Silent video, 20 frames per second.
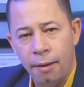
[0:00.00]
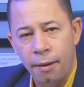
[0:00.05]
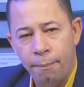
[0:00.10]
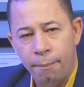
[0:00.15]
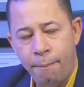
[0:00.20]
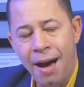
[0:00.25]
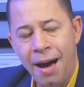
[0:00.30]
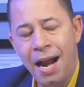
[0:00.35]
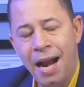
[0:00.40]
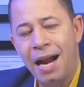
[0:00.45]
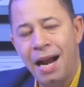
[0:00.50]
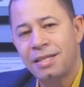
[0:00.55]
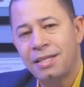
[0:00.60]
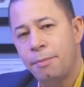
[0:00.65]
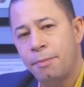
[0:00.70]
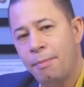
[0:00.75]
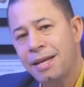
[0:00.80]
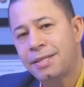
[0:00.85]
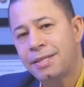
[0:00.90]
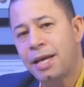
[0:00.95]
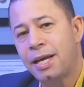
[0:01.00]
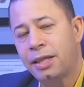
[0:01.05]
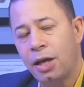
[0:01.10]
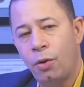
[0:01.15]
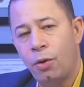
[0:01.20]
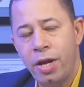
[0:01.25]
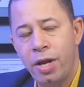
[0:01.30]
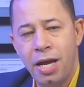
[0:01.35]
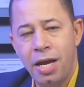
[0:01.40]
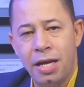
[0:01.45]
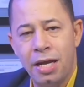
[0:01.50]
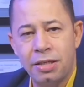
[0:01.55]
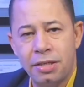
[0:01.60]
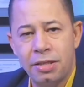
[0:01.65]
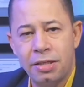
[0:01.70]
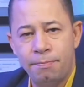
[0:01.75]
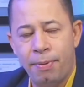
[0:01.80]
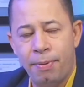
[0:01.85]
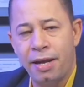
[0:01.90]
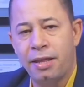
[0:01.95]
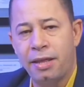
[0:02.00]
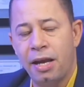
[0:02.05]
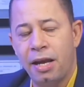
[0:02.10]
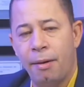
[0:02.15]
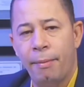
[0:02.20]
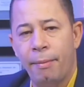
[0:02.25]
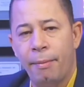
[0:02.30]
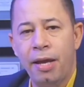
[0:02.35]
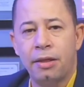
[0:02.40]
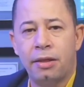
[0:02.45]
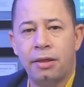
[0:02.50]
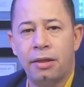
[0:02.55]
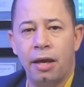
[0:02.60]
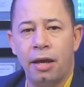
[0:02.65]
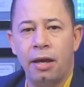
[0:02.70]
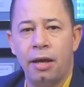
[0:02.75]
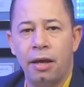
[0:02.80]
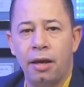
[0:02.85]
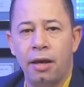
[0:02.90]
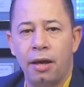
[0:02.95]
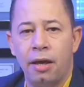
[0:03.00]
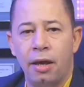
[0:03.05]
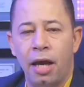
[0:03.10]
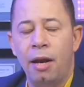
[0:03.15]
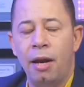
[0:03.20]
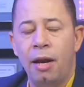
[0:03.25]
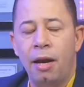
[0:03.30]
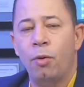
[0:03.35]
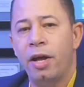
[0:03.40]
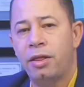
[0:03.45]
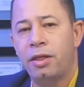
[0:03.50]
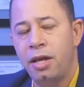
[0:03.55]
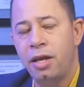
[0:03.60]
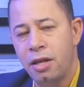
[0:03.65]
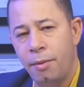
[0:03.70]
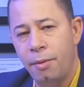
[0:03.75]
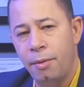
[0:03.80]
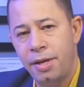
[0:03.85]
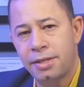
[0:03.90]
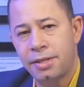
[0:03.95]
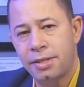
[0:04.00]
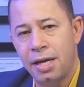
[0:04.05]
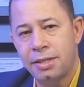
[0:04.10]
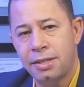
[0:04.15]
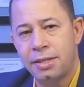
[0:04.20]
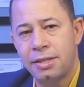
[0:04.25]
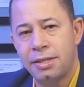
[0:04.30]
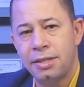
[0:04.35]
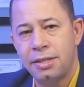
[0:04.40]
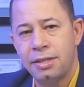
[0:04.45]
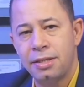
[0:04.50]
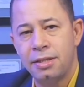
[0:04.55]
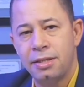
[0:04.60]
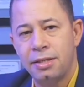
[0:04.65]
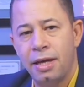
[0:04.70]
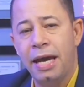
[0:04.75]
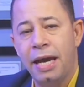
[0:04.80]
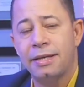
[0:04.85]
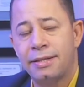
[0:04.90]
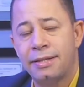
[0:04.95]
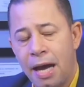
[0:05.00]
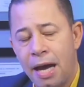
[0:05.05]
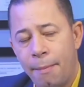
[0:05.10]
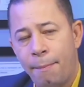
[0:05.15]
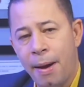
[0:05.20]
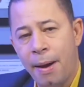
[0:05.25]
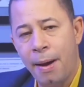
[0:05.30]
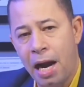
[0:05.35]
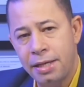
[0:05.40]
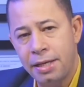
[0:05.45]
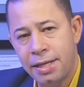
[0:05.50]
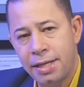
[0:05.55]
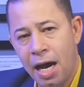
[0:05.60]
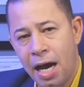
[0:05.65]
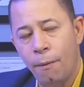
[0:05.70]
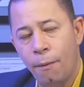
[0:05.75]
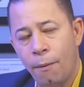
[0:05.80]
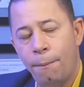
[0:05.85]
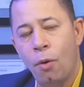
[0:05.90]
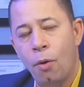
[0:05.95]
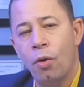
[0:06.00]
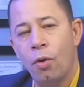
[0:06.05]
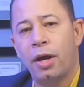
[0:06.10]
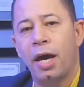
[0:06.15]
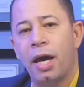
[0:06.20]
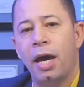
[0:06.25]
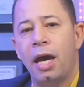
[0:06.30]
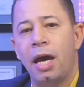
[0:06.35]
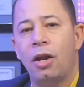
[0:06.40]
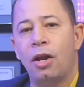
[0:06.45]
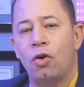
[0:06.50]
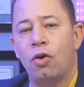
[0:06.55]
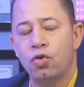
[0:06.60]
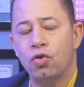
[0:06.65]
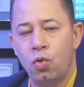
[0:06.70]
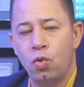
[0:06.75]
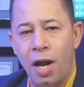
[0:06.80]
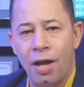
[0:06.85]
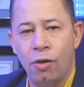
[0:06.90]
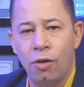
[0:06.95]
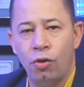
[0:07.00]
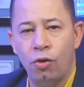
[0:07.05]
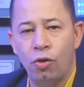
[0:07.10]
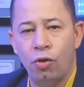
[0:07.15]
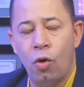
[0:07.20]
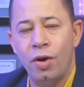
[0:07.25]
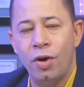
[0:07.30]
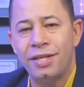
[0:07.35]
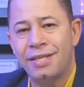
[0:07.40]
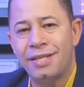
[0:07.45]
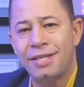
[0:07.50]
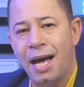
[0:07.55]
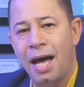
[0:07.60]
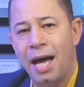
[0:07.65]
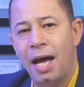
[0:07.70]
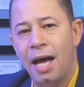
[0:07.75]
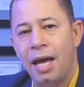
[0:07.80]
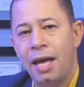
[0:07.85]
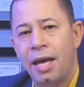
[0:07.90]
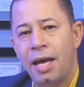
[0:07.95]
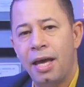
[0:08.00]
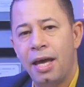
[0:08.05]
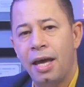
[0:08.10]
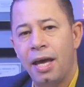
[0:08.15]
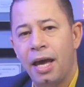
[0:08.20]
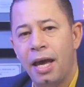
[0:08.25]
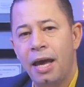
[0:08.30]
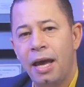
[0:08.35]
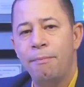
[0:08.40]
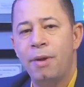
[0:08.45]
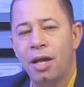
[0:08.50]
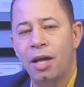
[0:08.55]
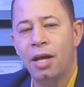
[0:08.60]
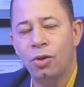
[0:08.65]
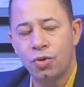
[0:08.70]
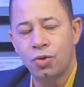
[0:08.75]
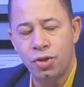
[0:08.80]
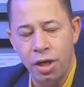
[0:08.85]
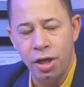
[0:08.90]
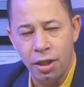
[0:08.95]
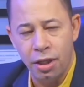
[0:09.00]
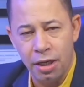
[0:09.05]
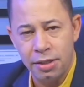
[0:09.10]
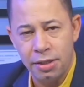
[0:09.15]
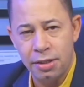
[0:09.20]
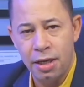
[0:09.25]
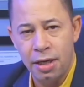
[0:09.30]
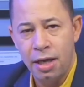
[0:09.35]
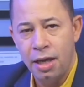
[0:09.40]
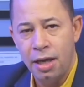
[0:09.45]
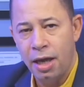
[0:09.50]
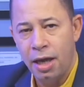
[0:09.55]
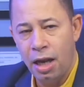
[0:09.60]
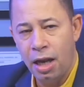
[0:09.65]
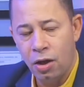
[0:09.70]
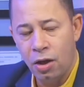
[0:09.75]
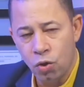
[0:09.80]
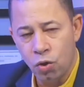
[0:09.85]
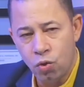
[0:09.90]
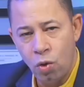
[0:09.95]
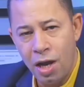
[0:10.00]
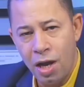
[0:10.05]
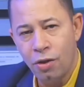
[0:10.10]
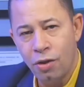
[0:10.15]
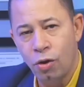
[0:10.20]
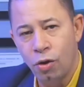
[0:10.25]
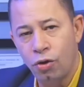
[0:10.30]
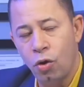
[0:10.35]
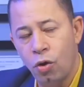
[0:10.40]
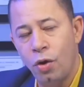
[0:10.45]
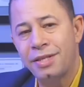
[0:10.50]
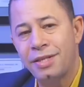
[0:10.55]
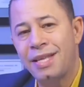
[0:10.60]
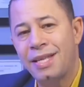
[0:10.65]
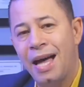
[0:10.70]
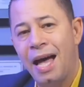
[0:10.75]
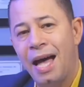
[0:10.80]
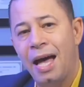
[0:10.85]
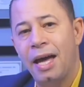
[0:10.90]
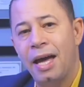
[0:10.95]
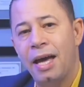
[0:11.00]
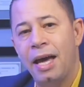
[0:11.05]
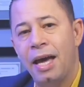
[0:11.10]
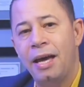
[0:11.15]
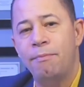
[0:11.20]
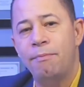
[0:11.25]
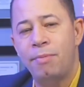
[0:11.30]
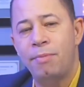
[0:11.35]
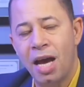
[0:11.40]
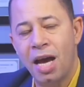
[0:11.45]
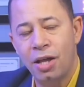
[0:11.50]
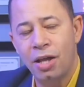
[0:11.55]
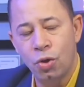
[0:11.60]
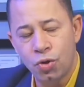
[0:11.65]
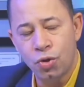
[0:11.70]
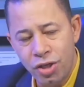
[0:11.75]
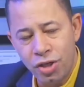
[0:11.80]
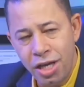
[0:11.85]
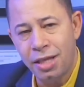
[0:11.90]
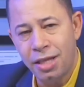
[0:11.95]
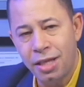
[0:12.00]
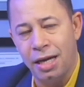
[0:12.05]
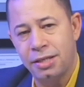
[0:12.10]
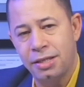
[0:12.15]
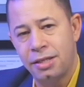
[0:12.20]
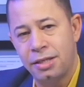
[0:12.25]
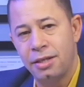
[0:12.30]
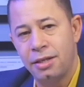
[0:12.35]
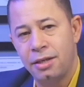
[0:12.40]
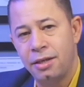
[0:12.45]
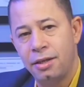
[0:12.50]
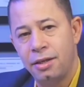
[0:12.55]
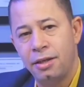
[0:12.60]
para las demás categorías prácticamente el boletín de visas está paralizado porque el consulado no está enviando citas. El consulado no está enviando citas.